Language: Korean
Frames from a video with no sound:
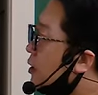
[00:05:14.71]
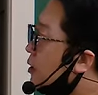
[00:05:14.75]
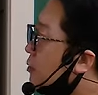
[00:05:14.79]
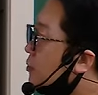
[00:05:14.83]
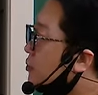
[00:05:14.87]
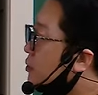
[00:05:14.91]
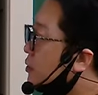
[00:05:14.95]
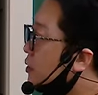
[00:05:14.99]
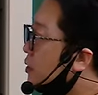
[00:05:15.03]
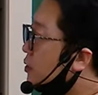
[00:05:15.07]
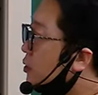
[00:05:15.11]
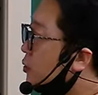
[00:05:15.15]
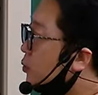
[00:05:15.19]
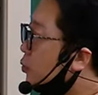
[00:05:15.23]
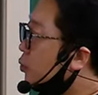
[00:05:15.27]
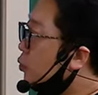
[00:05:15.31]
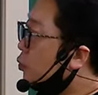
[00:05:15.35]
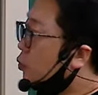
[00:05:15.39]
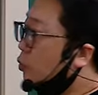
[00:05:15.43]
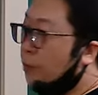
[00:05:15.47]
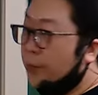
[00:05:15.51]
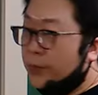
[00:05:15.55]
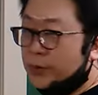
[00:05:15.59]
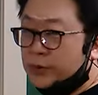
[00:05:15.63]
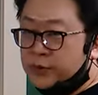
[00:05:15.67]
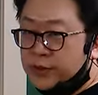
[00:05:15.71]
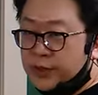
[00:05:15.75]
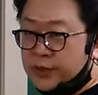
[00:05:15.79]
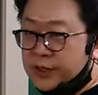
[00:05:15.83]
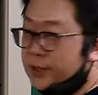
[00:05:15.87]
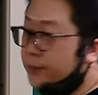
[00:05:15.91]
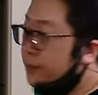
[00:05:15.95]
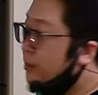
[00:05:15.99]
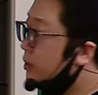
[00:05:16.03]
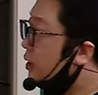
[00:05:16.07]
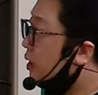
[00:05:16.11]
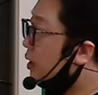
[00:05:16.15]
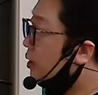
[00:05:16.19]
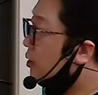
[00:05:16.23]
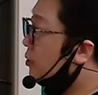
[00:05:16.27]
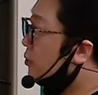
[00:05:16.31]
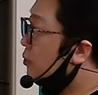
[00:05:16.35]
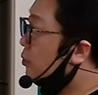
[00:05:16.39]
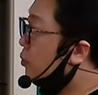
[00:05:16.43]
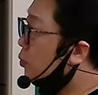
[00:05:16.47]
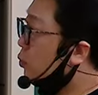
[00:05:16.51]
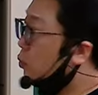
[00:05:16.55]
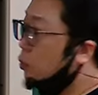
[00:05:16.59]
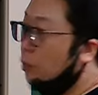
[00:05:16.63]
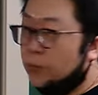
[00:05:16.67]
될 문제는 요거는 꼭 보셔야 됩니다. 그럼
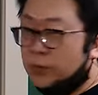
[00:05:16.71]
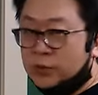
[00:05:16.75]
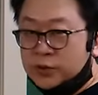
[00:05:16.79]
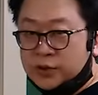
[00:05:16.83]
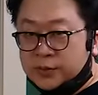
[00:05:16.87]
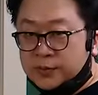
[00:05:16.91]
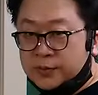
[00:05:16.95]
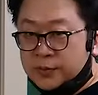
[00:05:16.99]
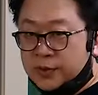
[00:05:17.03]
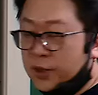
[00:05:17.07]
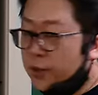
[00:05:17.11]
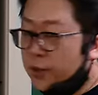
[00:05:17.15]
그건 꼭 보시면